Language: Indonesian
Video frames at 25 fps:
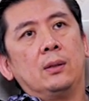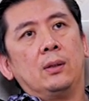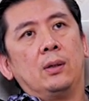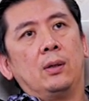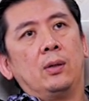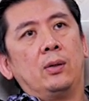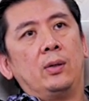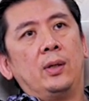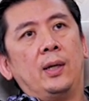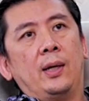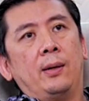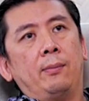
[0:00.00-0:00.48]

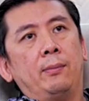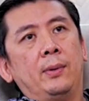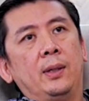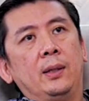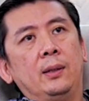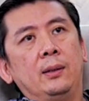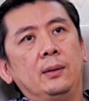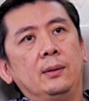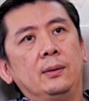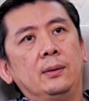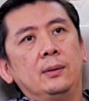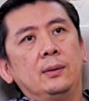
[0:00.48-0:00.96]
kalau
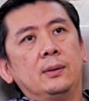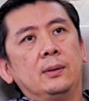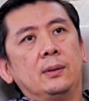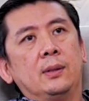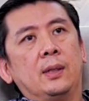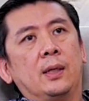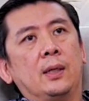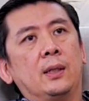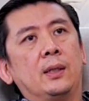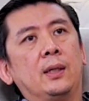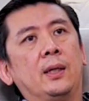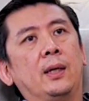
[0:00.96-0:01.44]
nyaman
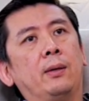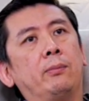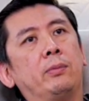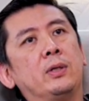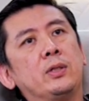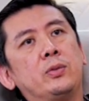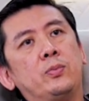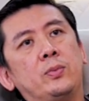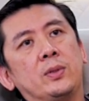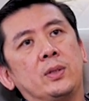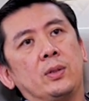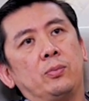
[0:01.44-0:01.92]
tanggal
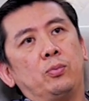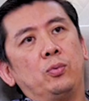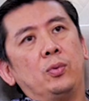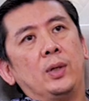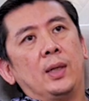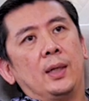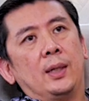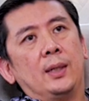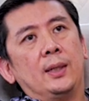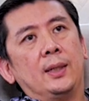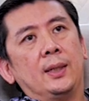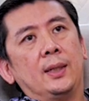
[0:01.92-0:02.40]
13 bisa
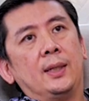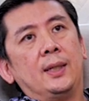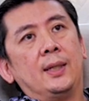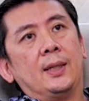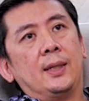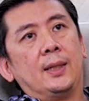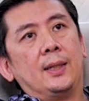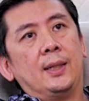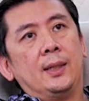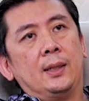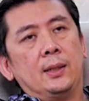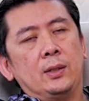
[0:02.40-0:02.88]
pulang.
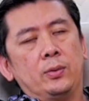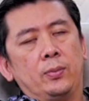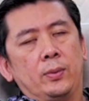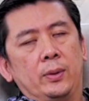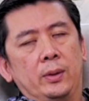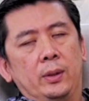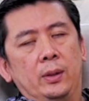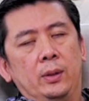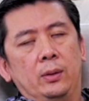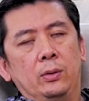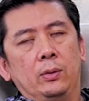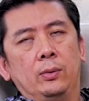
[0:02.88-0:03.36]
Kira-kira
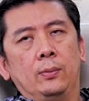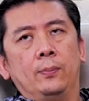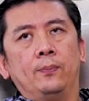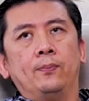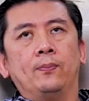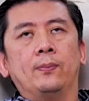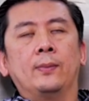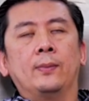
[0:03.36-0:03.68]
seperti itu.